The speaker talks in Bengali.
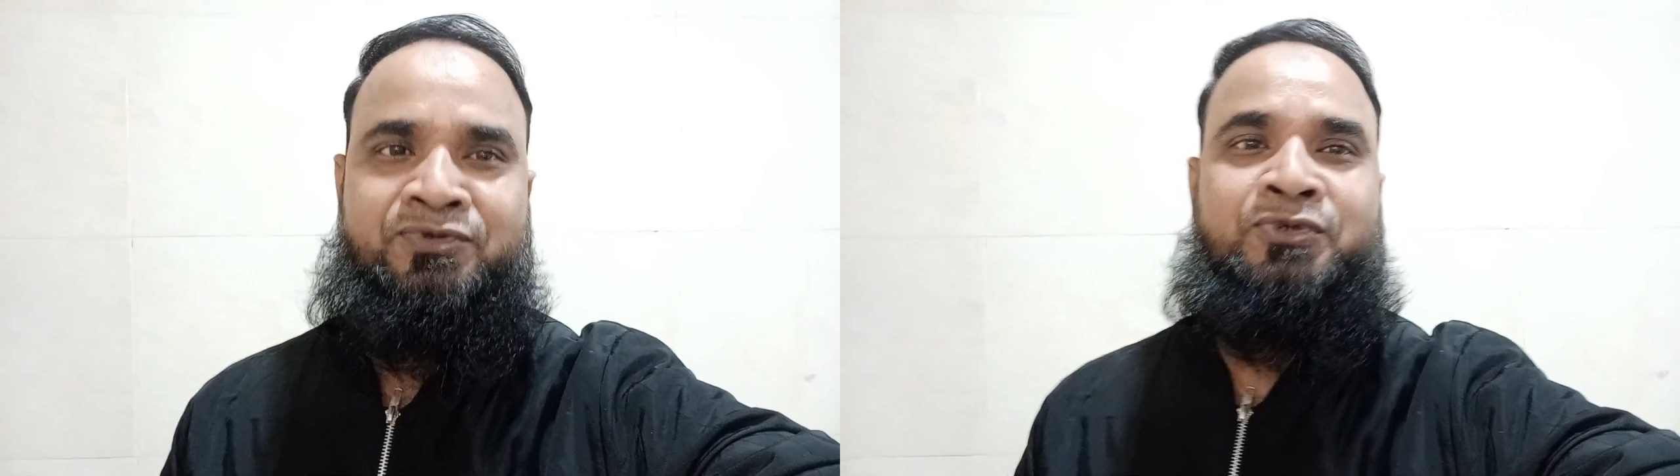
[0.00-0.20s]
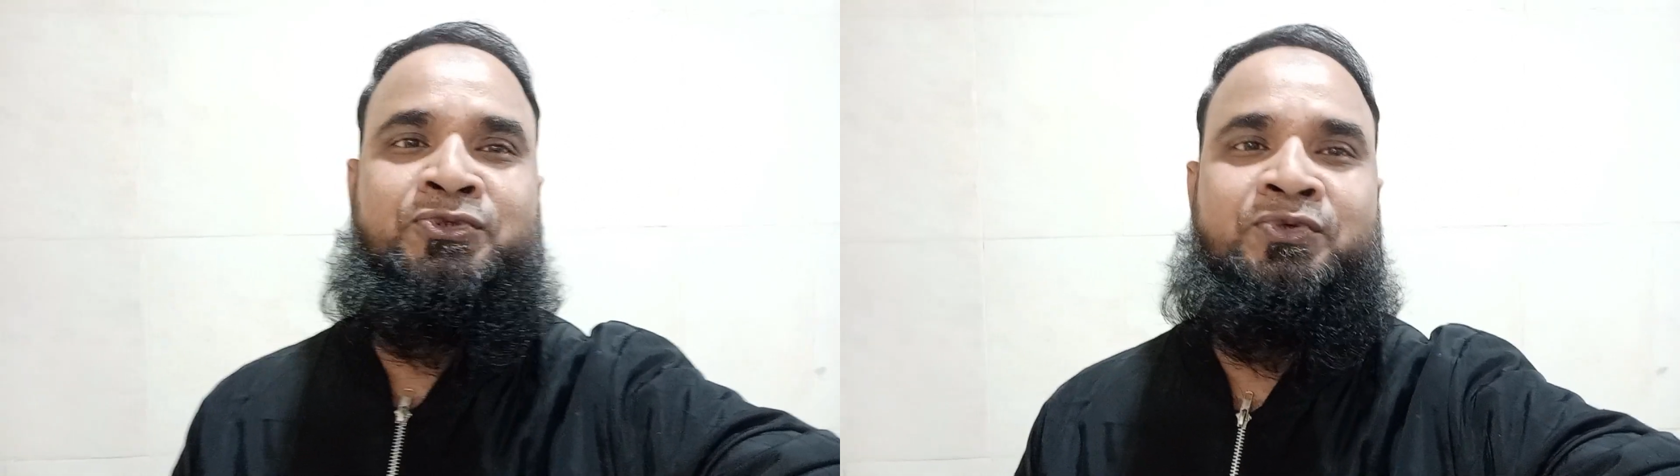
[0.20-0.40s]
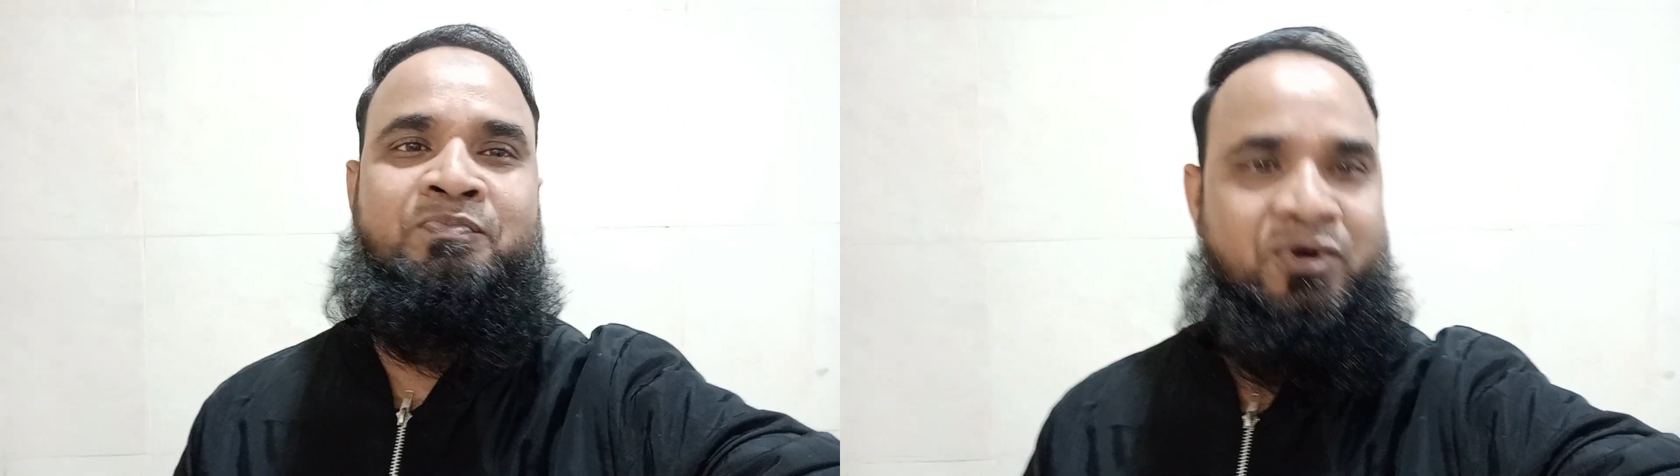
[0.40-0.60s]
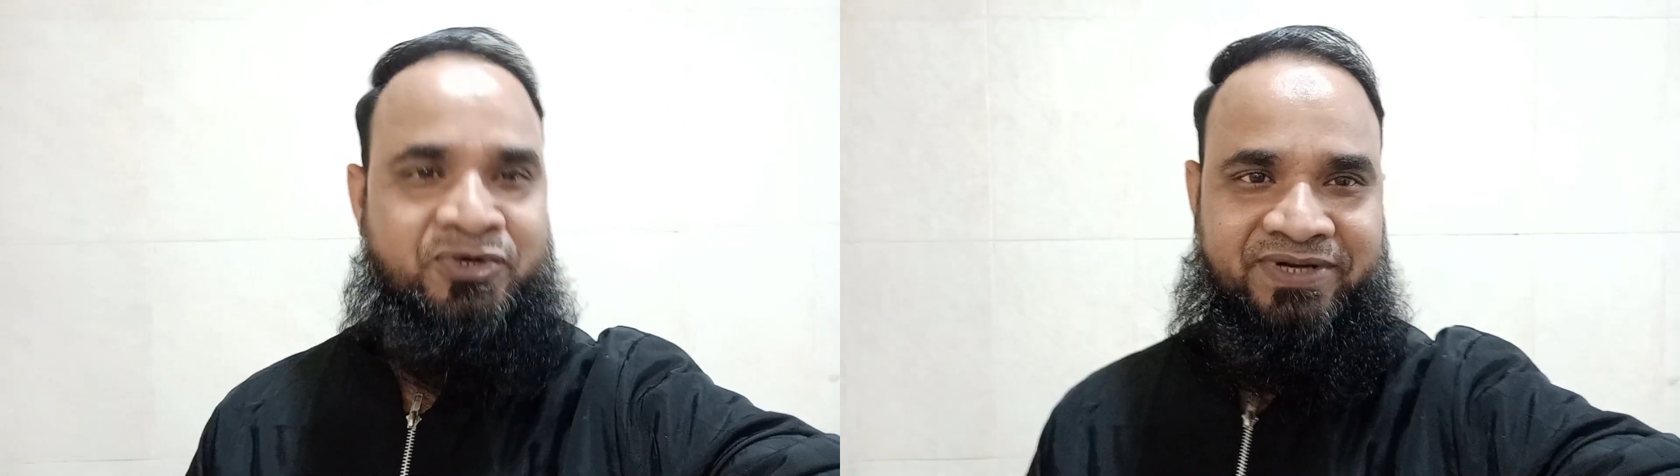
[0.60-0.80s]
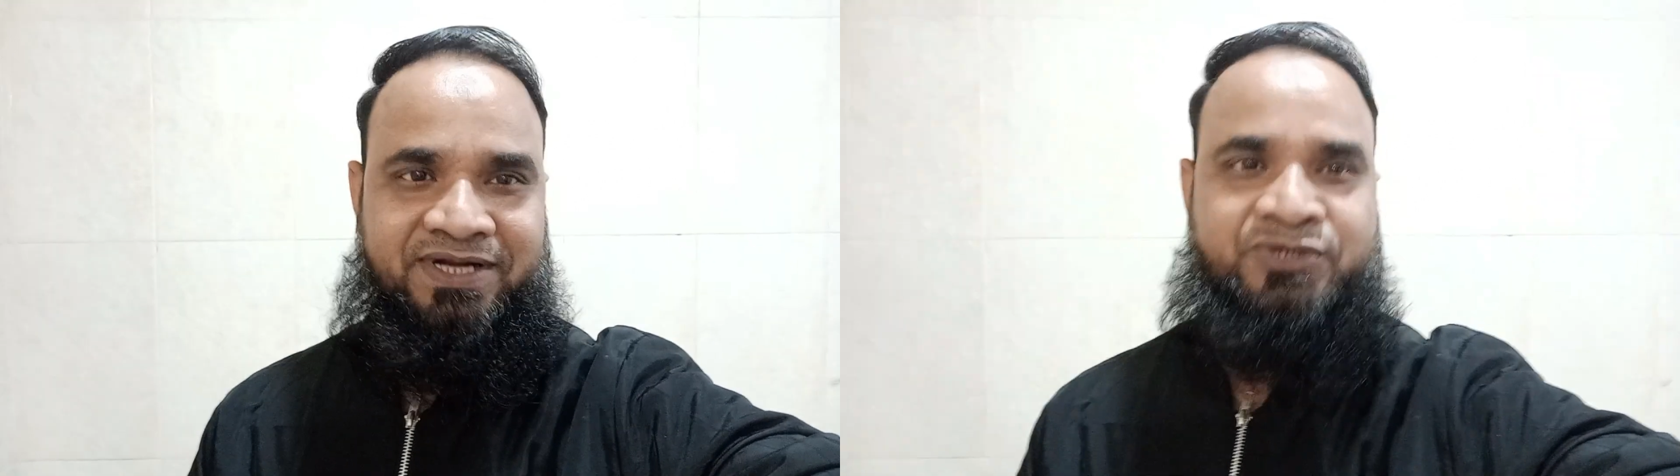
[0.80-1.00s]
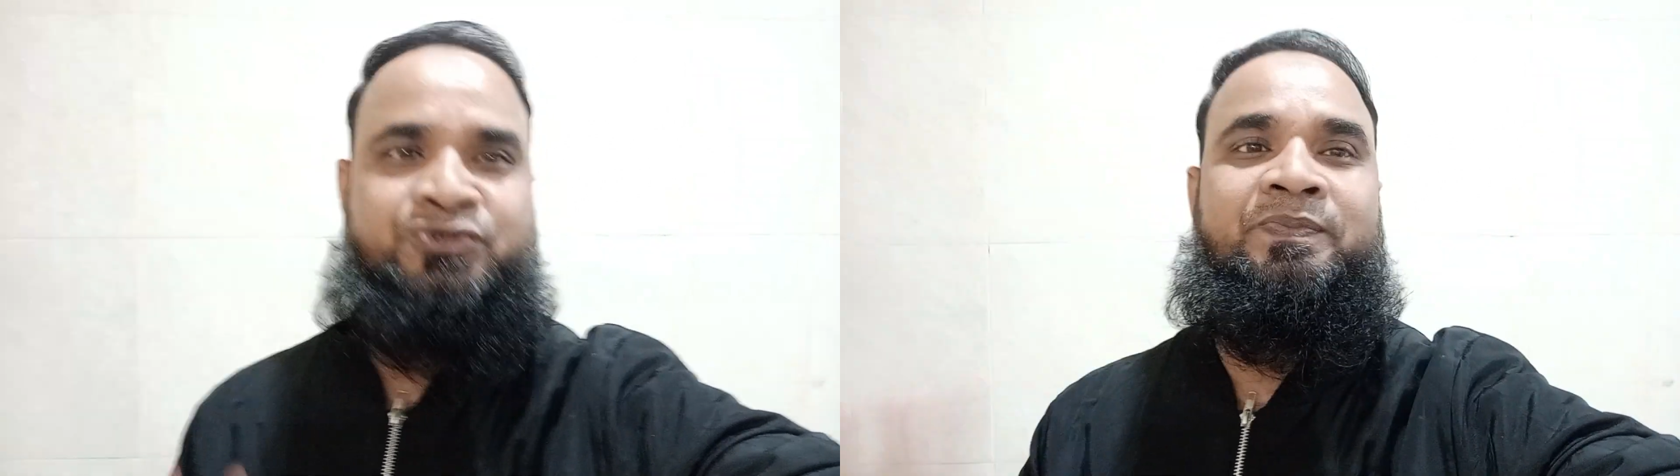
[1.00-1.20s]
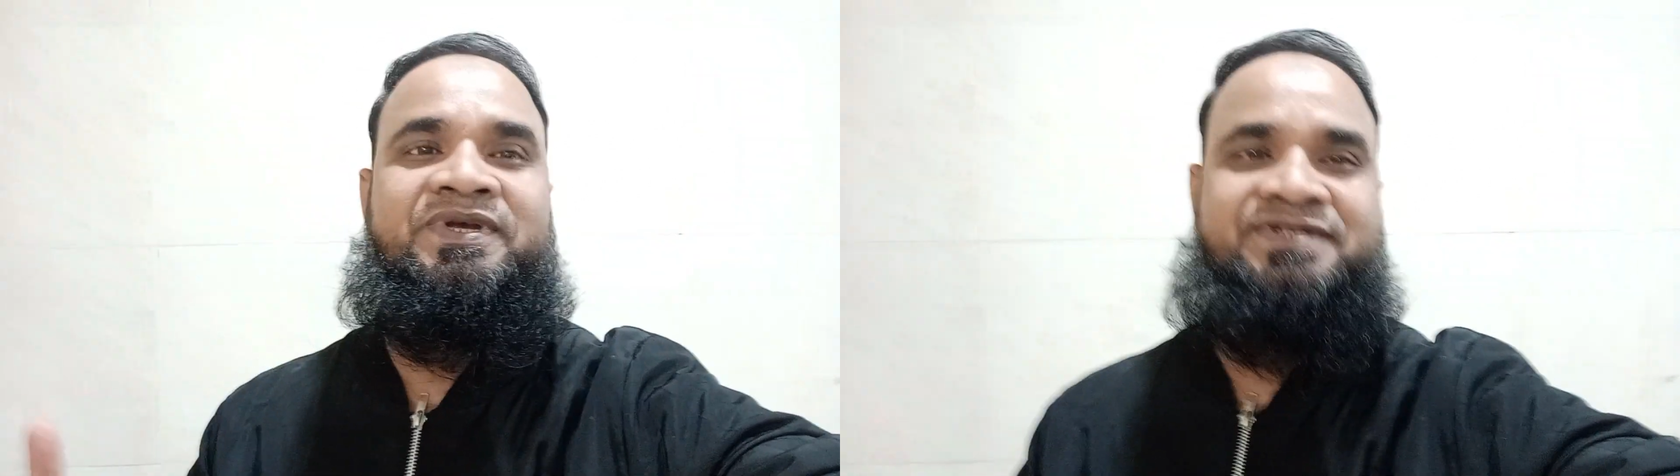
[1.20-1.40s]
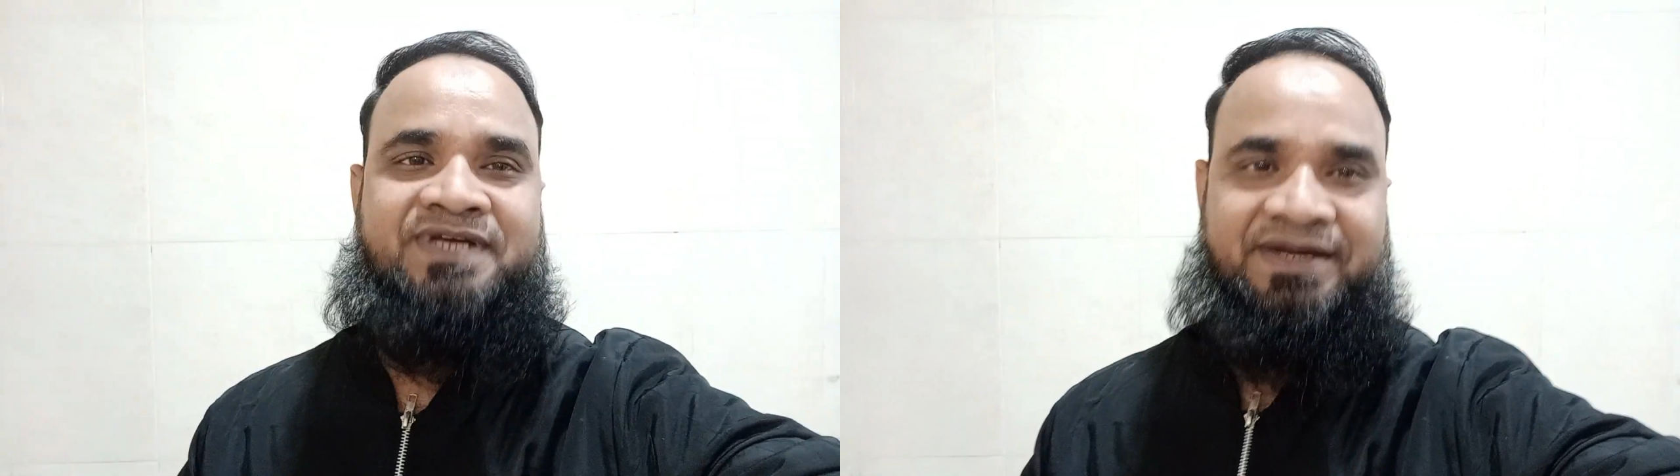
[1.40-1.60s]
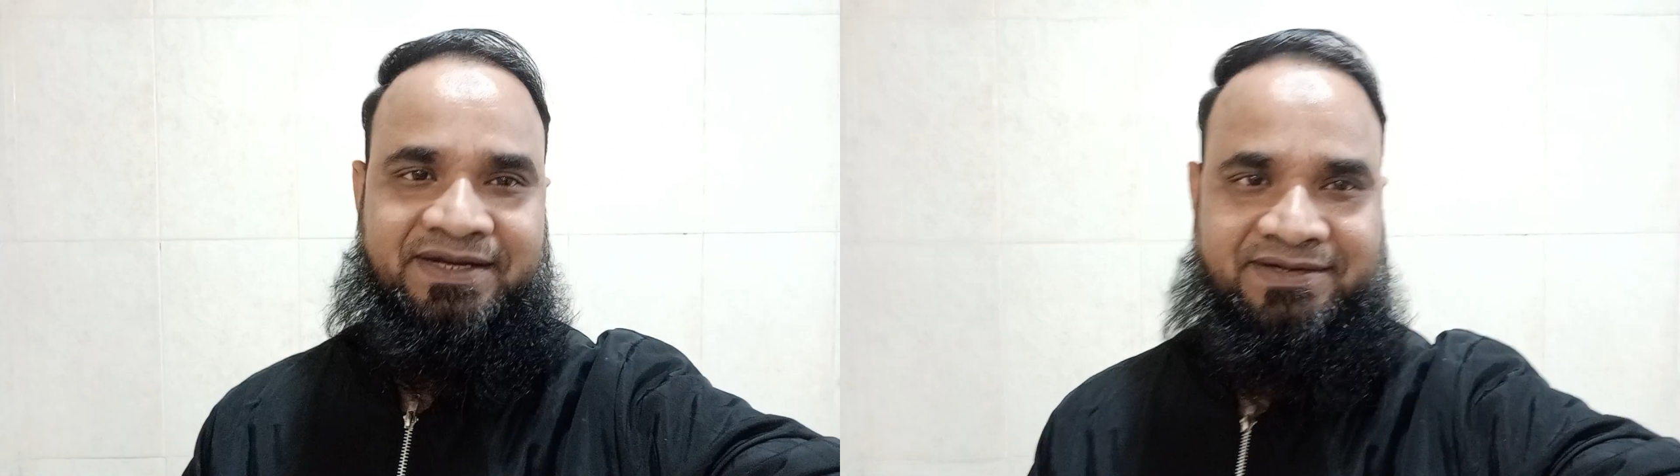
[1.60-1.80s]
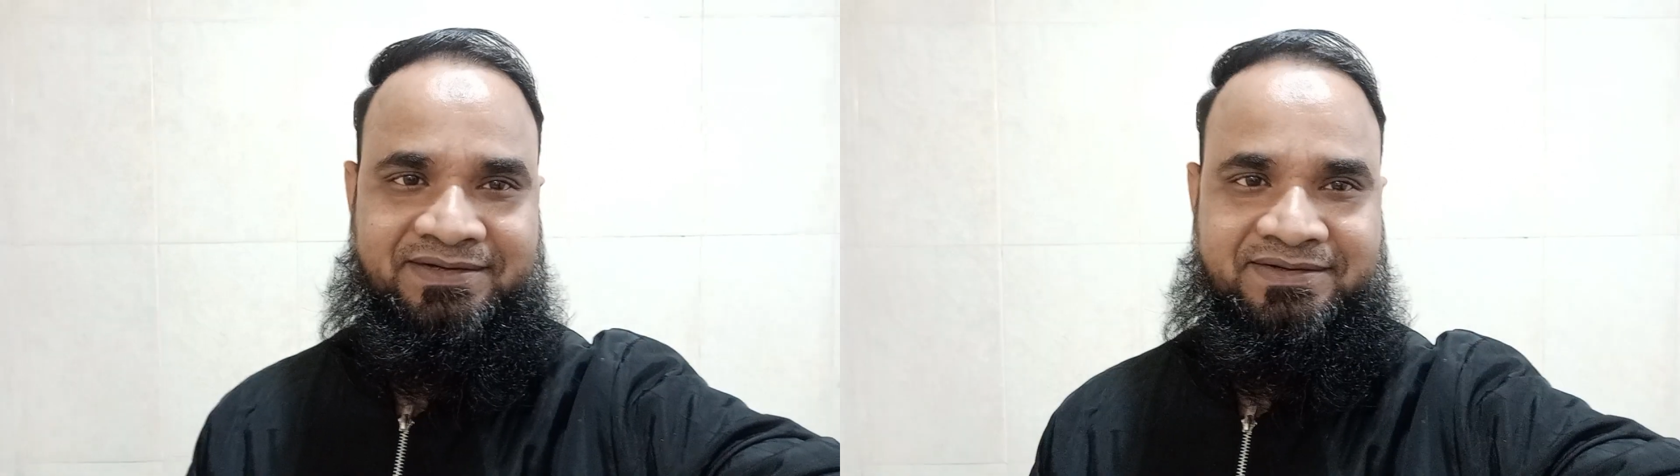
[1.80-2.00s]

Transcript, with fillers: নতুন বছরের শুভেচ্ছা নিয়ে